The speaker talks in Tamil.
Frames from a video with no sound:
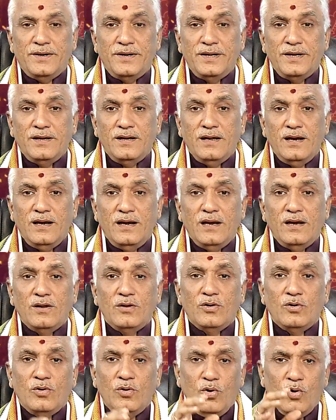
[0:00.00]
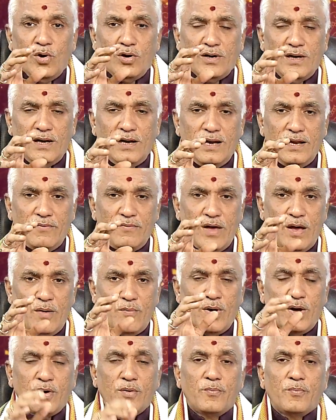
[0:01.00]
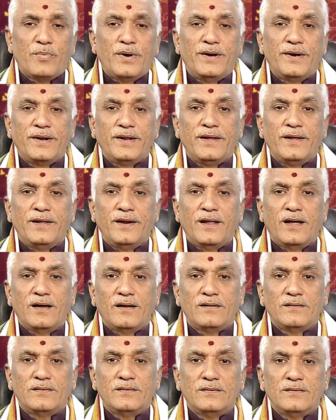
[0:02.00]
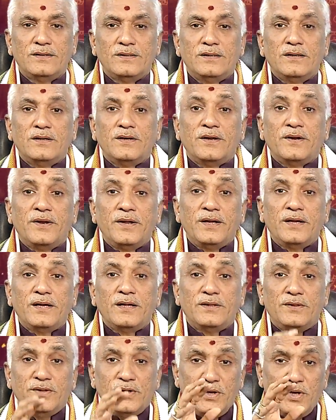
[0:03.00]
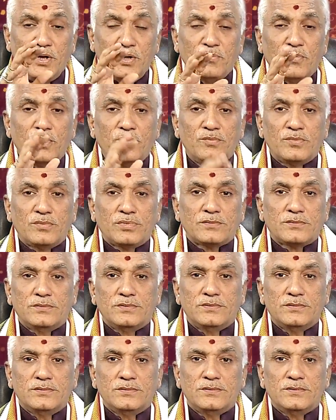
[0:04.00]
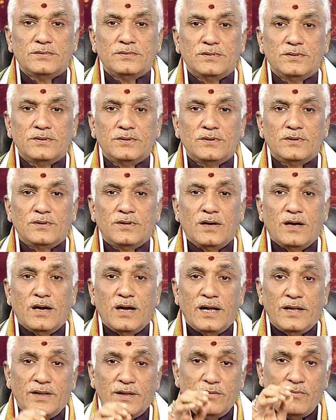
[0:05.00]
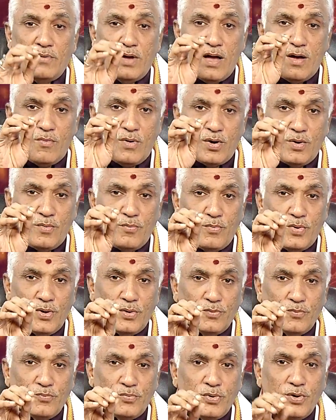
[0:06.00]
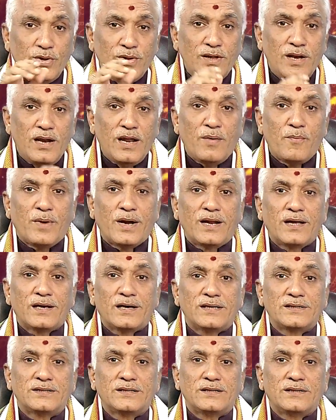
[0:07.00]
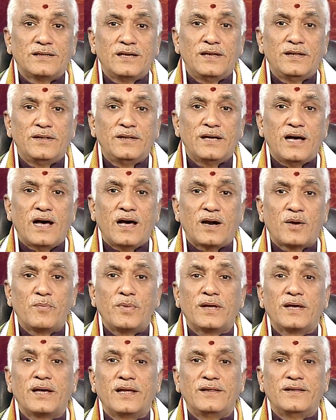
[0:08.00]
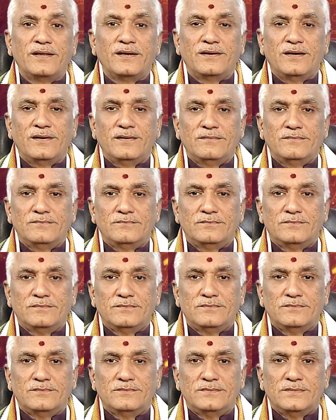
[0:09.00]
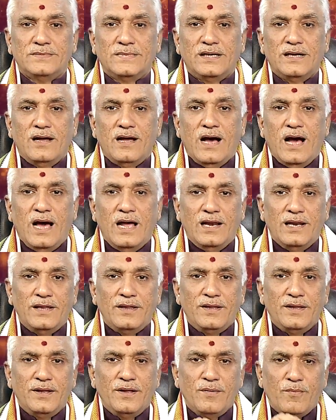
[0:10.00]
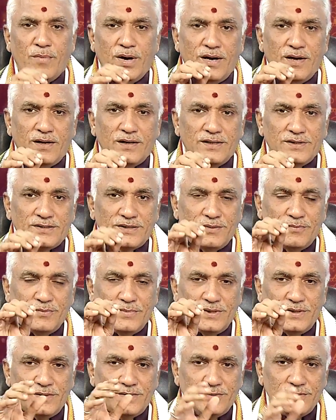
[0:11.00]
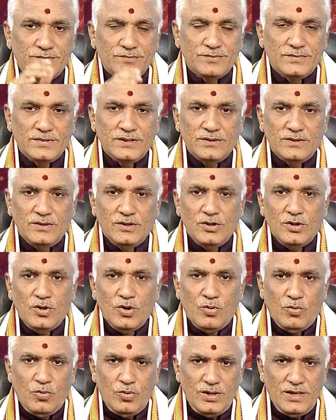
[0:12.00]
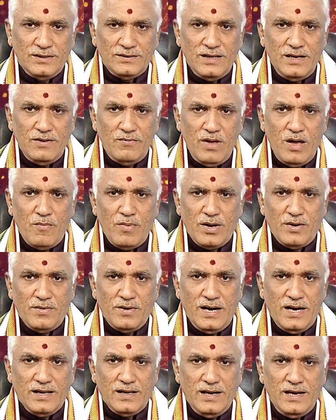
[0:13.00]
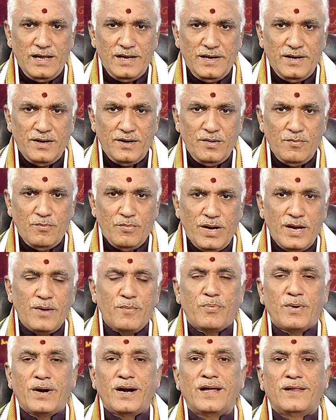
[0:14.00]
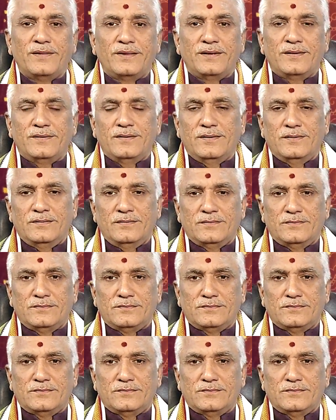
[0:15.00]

நீங்கள் லோக்கலில் வியாபாரம் பண்ணுறீங்கன்னா நீங்கள் தினமும் அந்த வியாபாரம் பண்ணும் பொழுதெல்லாம் மன கஷ்டத்துலேருந்தே ஆரம்பிக்காதீர்கள் அல்லது மன கஷ்டம் இருக்கும் ஒரு இடத்துல வியாபாரம் நடக்கலை என்று பயப்படாதீர்கள்